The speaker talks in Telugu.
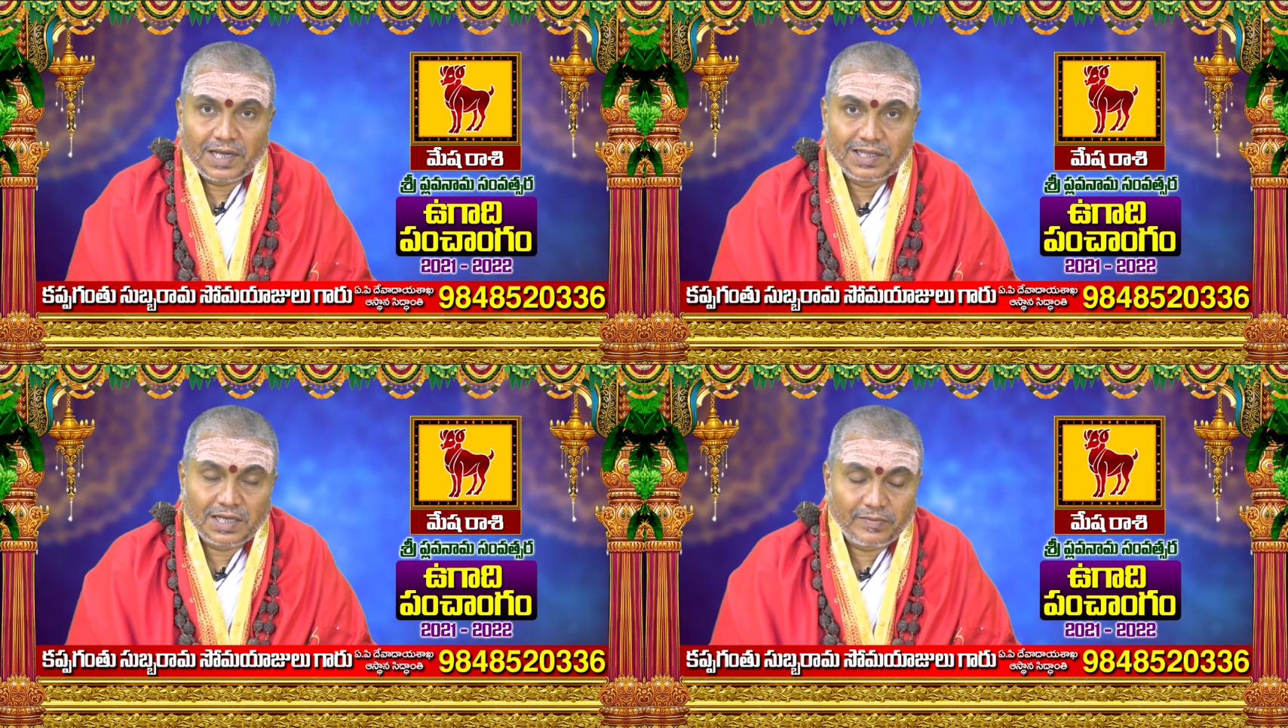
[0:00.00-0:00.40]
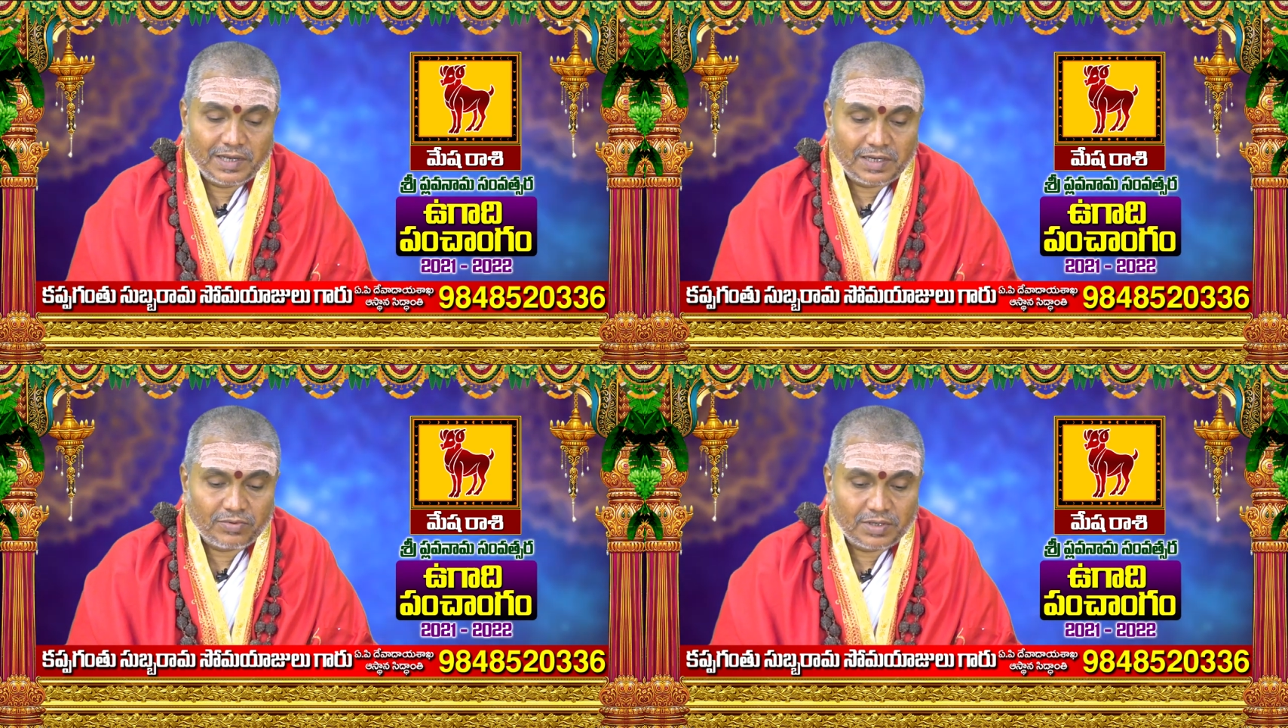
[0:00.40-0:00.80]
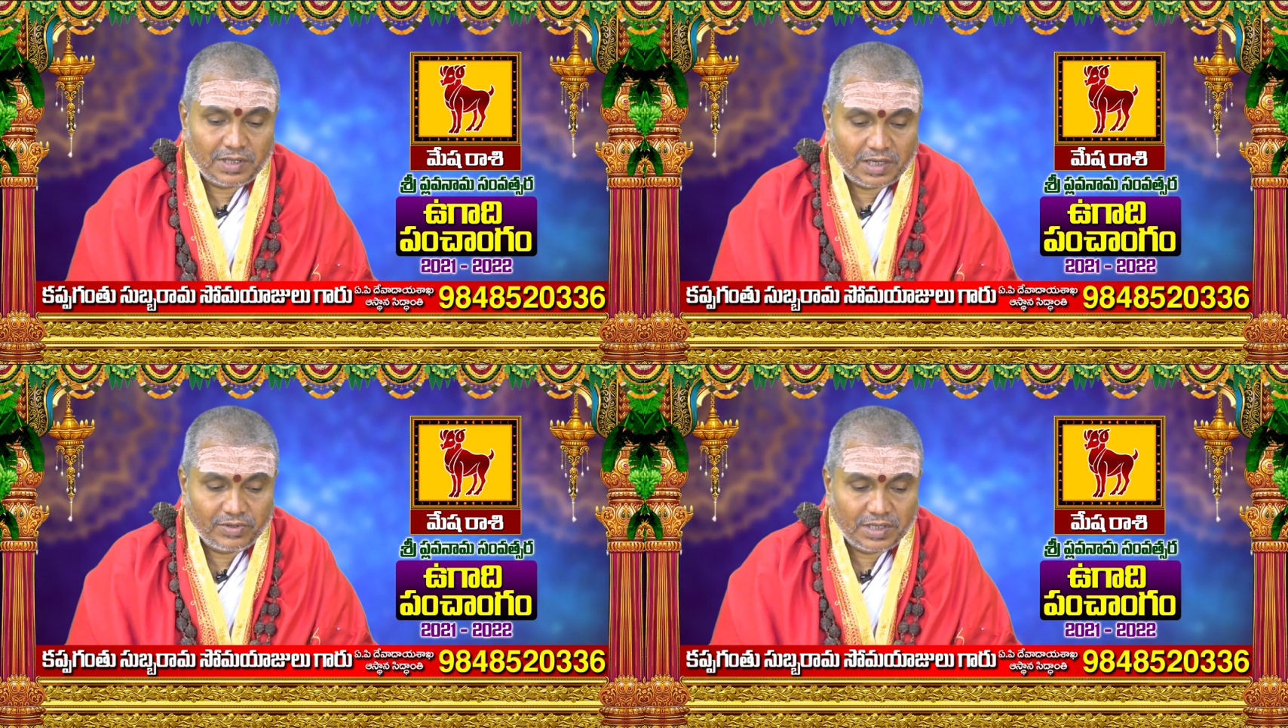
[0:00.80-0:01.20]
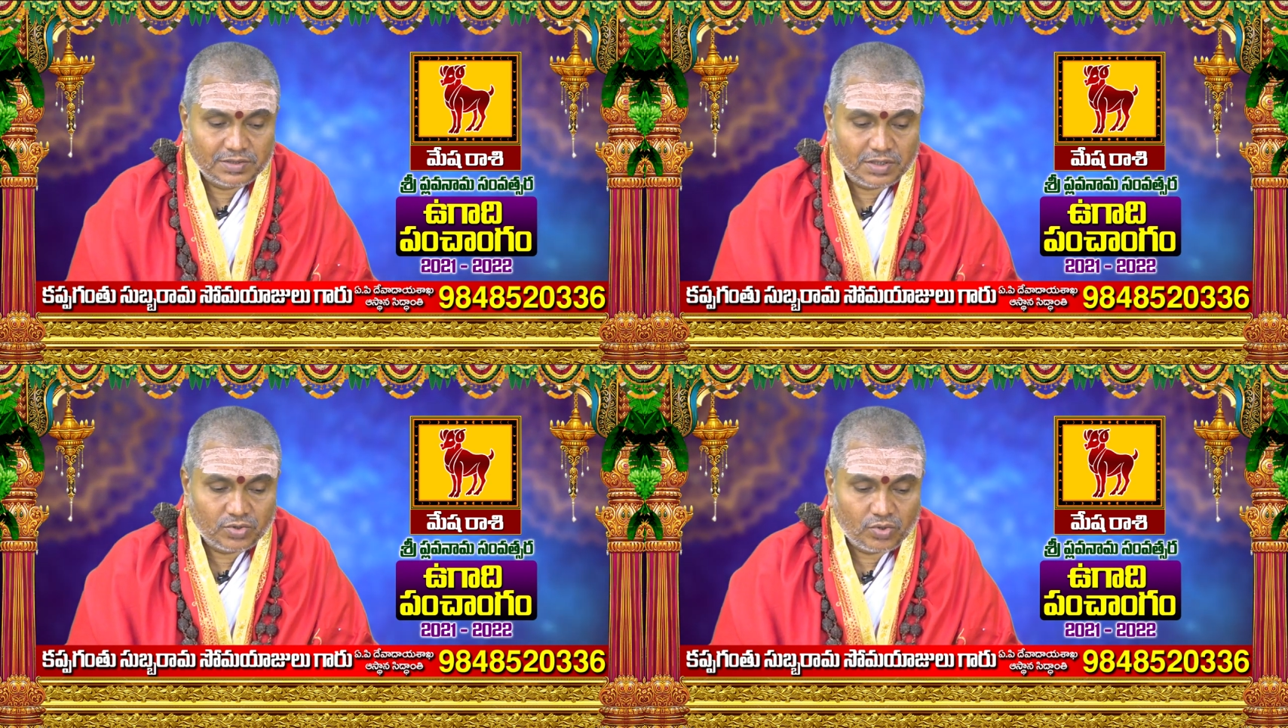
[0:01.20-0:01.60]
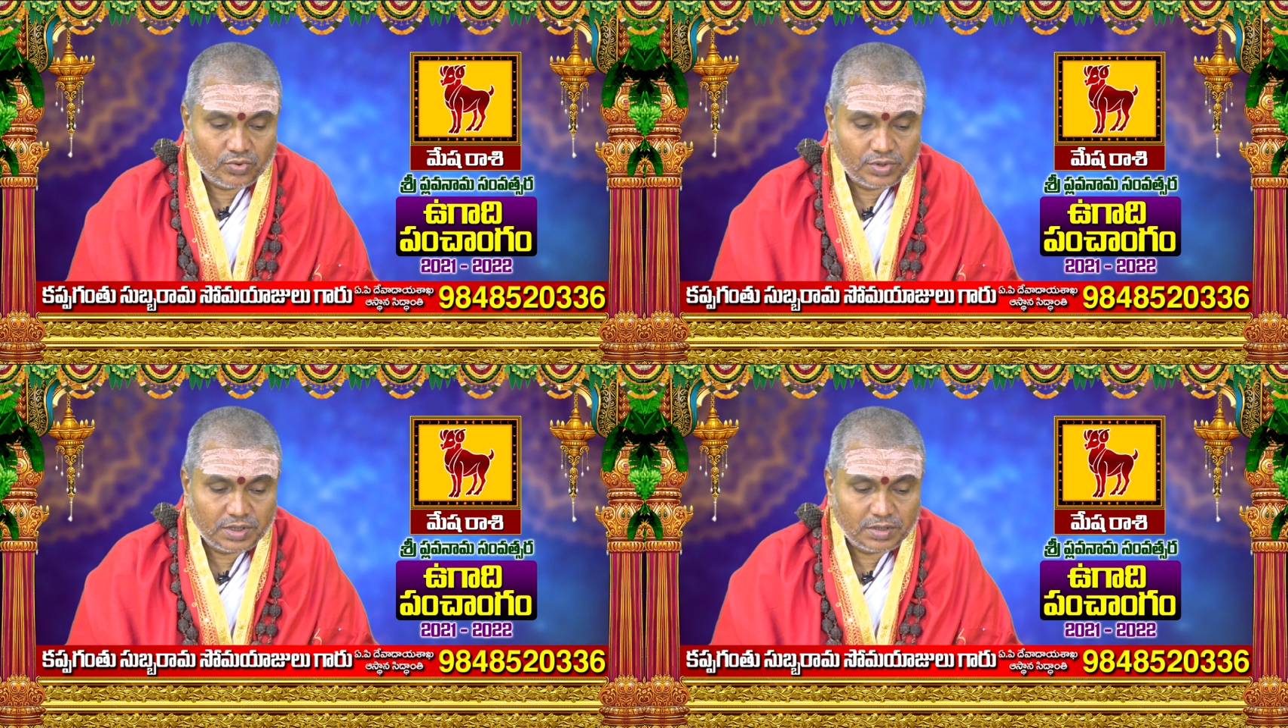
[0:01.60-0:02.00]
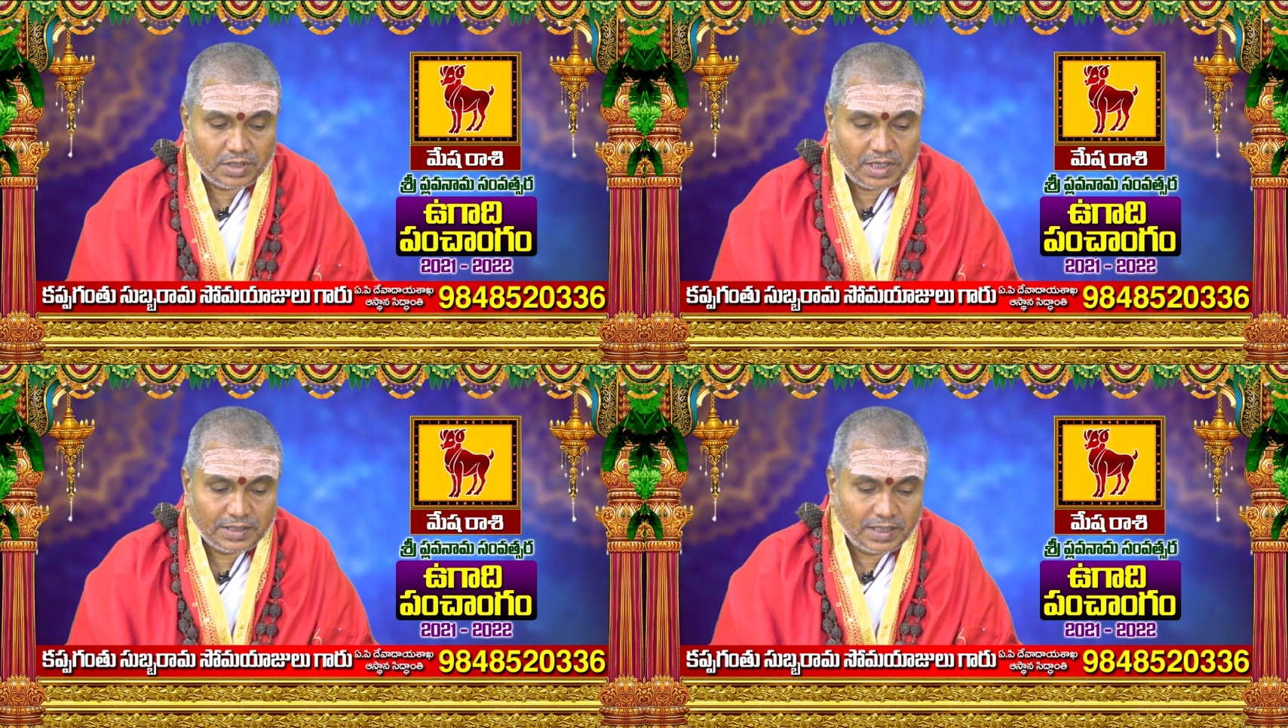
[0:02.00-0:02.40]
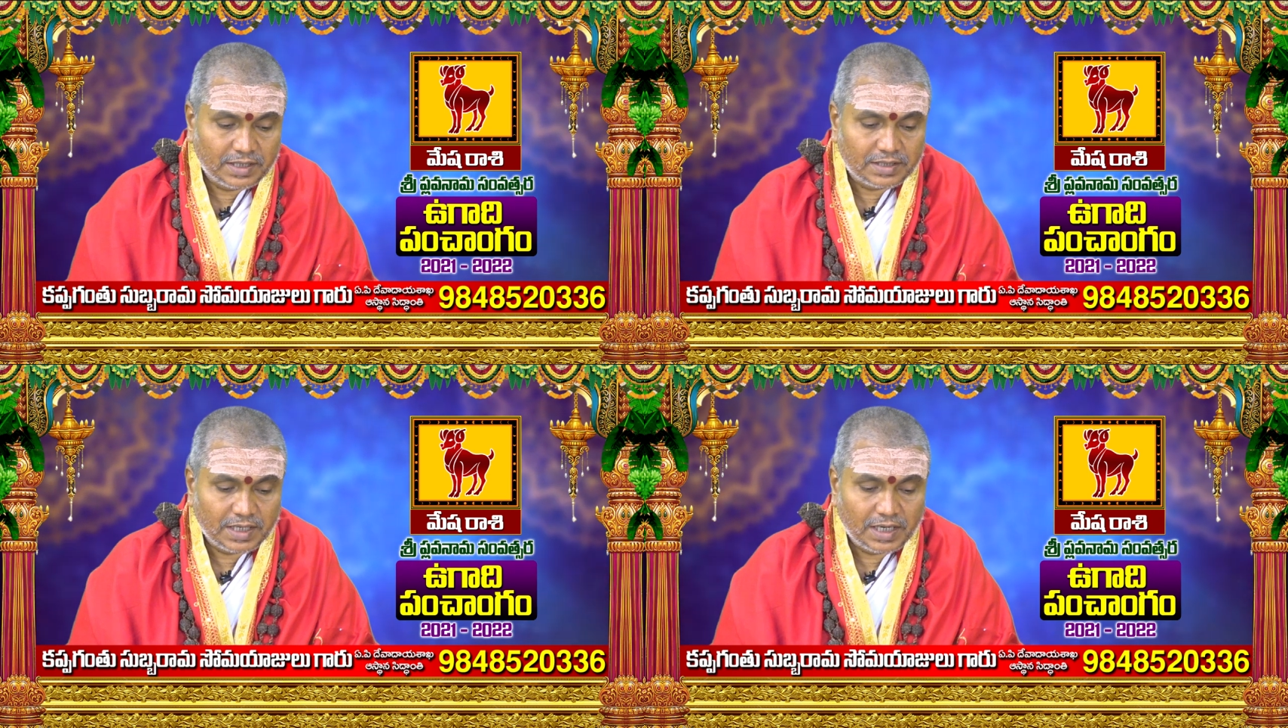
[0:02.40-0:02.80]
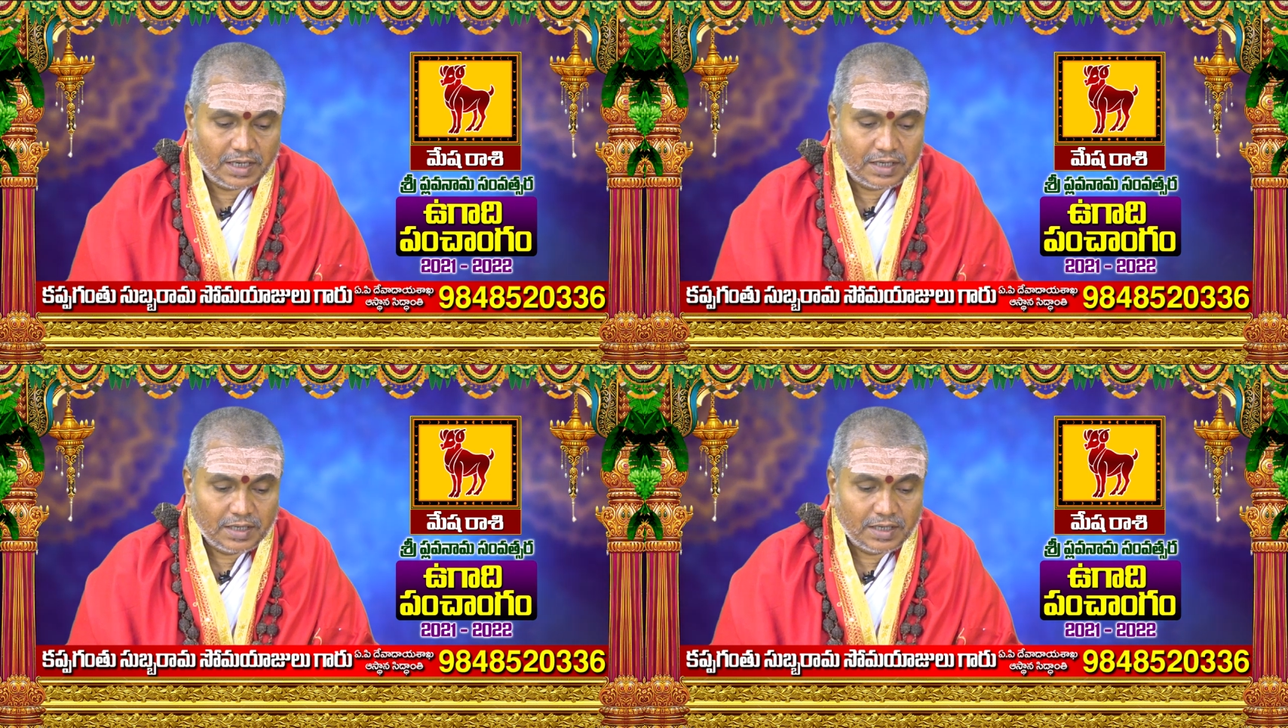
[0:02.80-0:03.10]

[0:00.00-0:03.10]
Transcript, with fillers: అధికమైనటువంటి ధన వ్యయం జరుగుతూ ఉంటుంది అదే రీతిగా